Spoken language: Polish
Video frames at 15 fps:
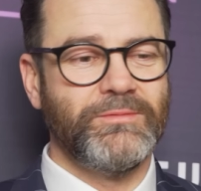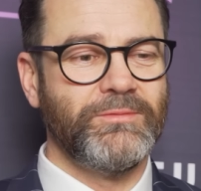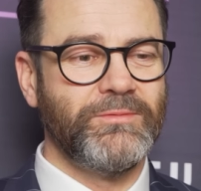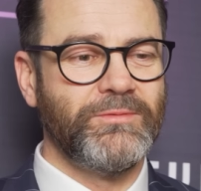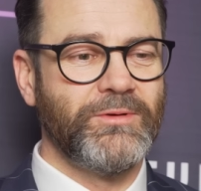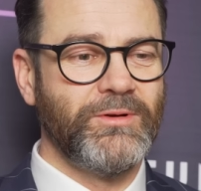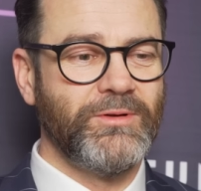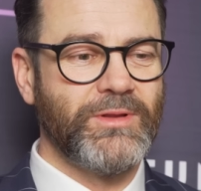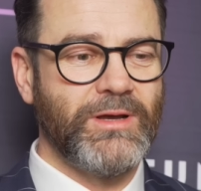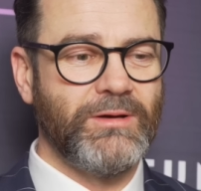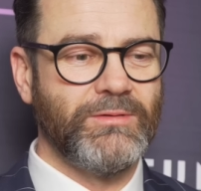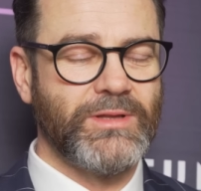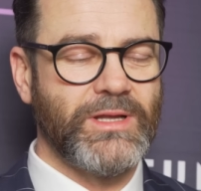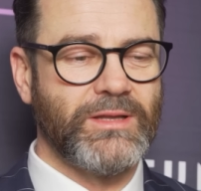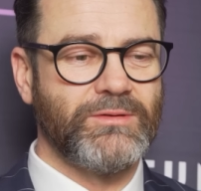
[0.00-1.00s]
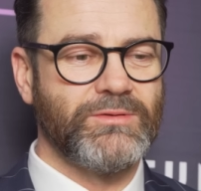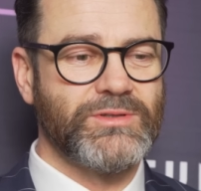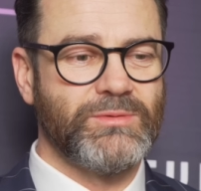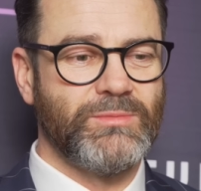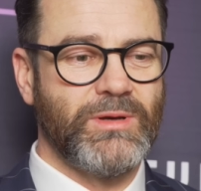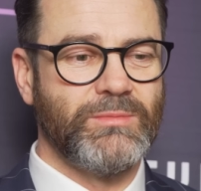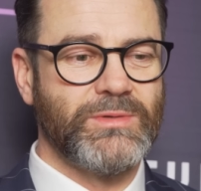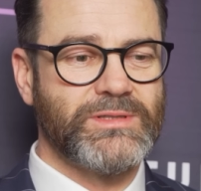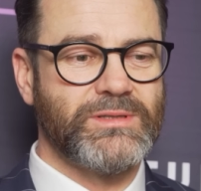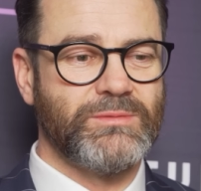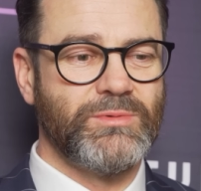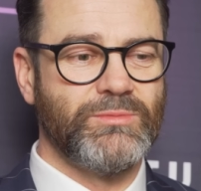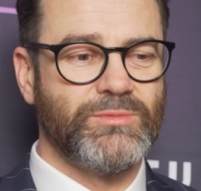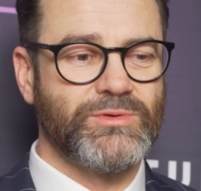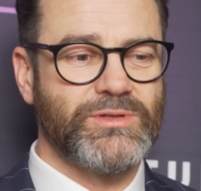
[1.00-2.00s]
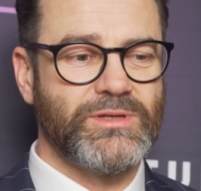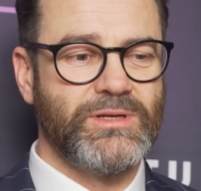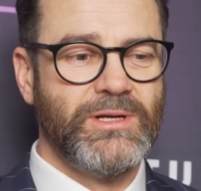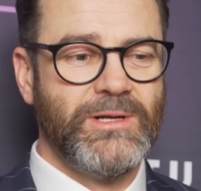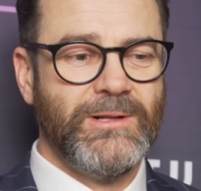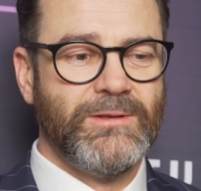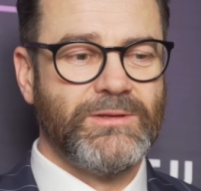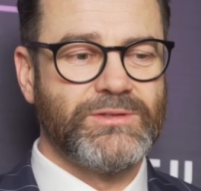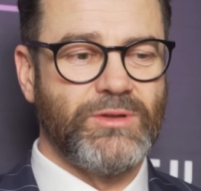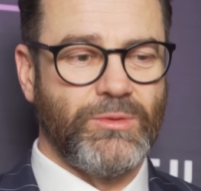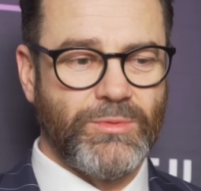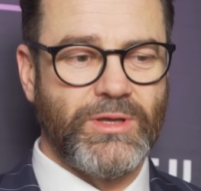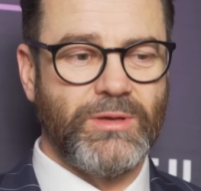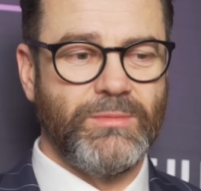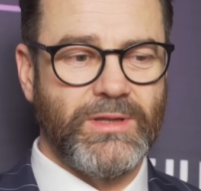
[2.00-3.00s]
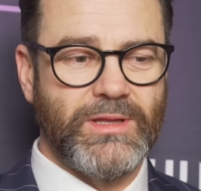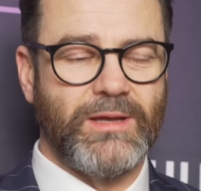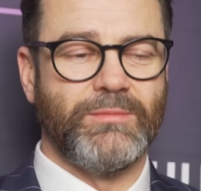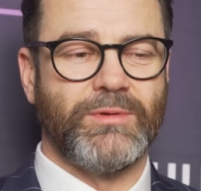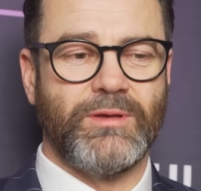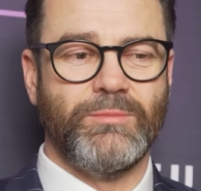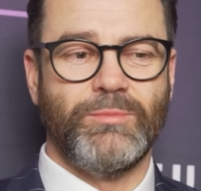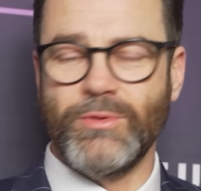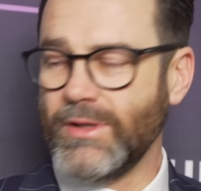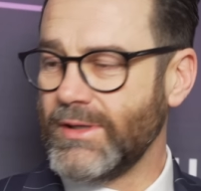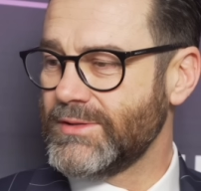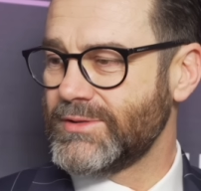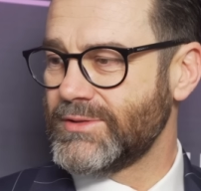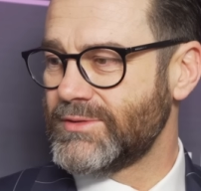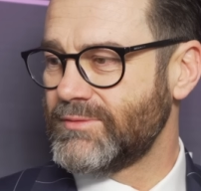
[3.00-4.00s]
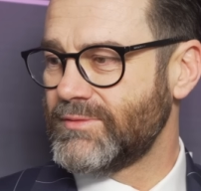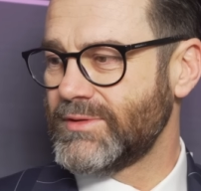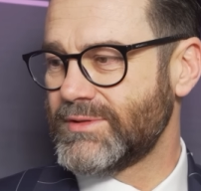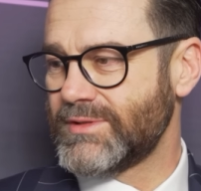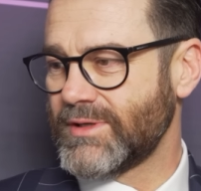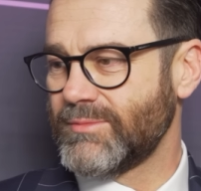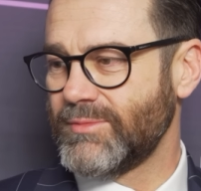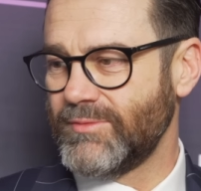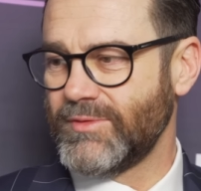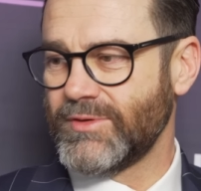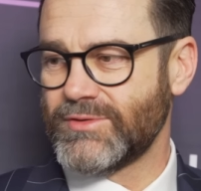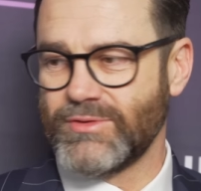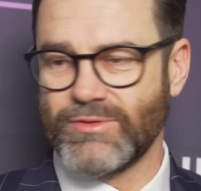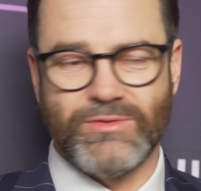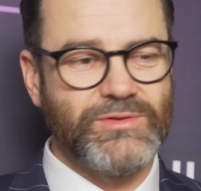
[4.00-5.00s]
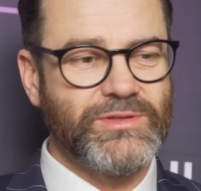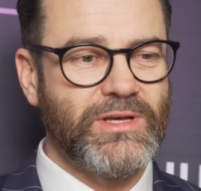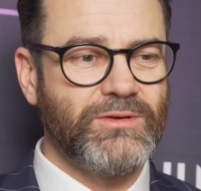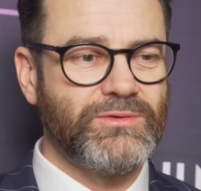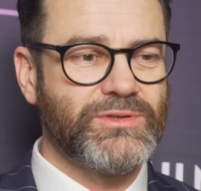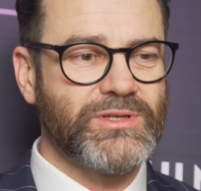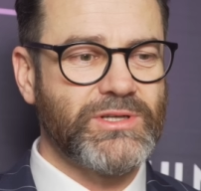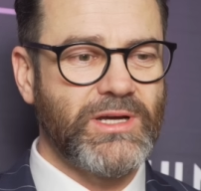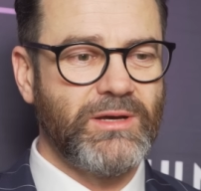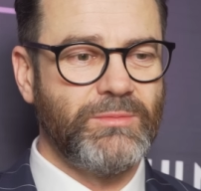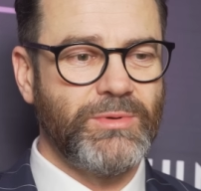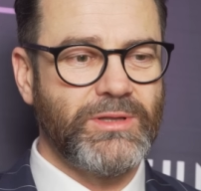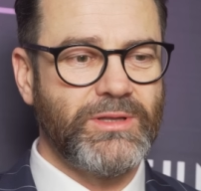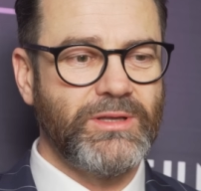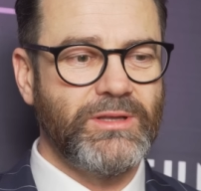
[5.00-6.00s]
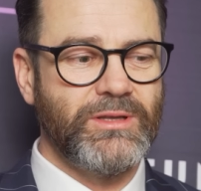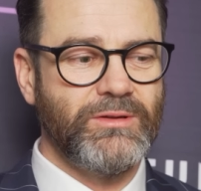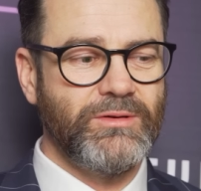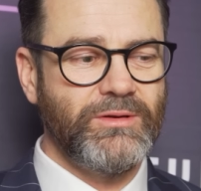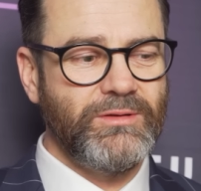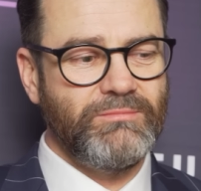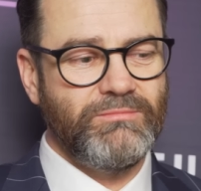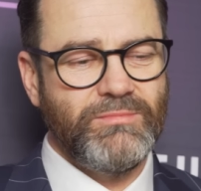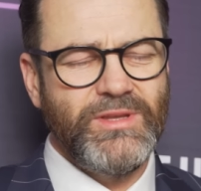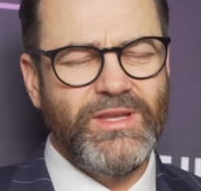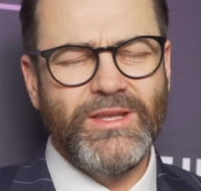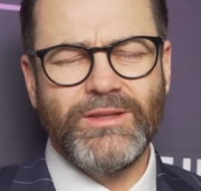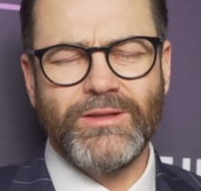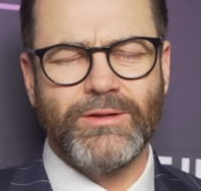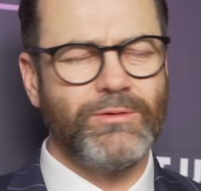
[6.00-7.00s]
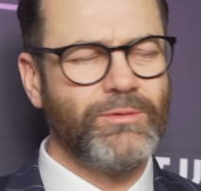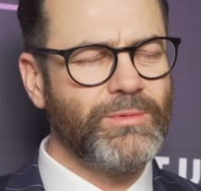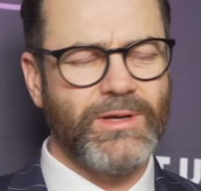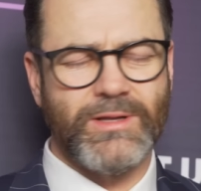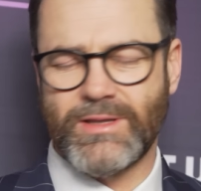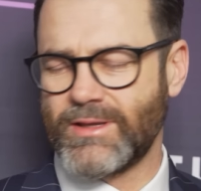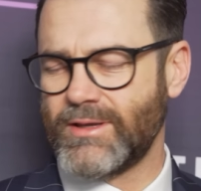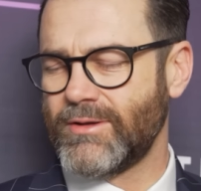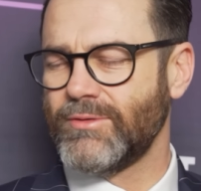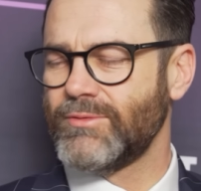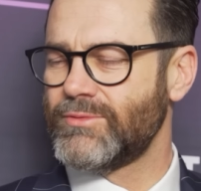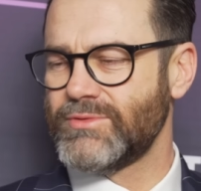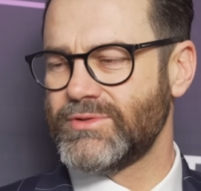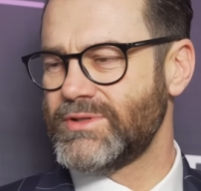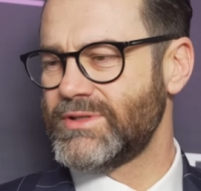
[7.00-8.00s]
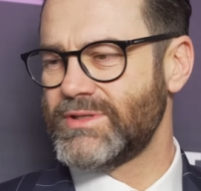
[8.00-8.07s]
e, wyglądało na to, że Mamet sobie może z Tomkiem Adamkiem poradzić, więc jakby wiesz, no to zaostrza apetyty, no i nigdy nie lubię jak takie kontuzje